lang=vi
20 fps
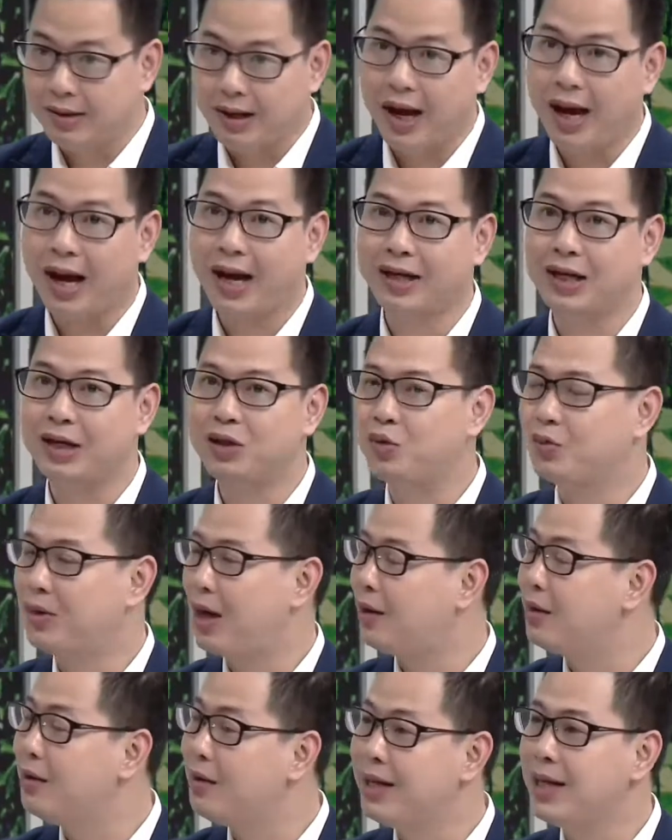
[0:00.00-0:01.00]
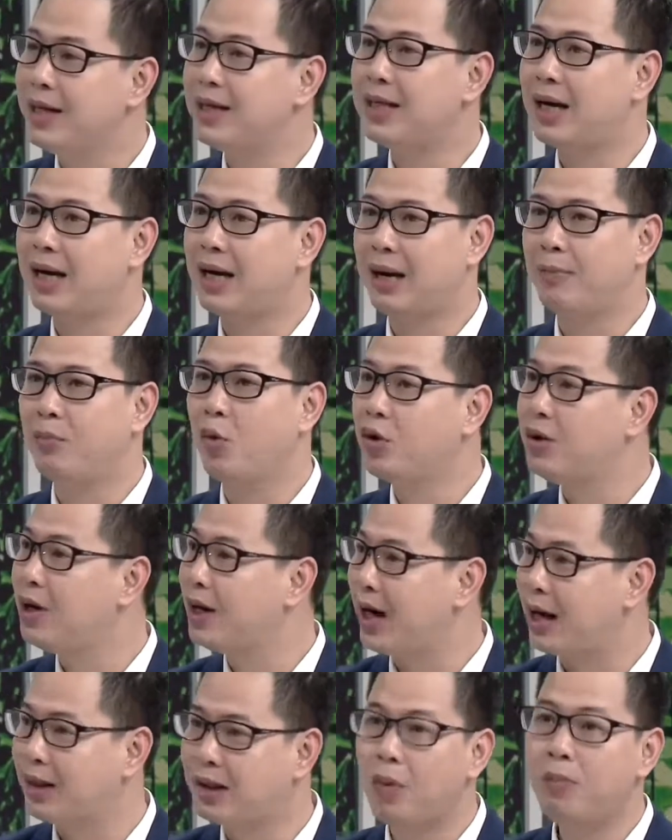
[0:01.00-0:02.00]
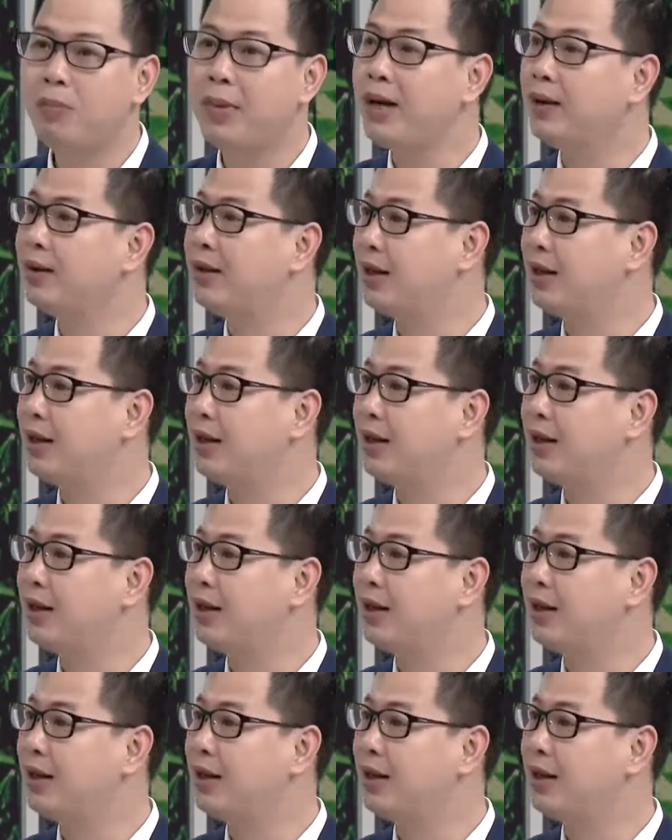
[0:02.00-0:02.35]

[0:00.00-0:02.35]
thứ hai nữa chúng ta cứ nghĩ rằng là một người đã thông minh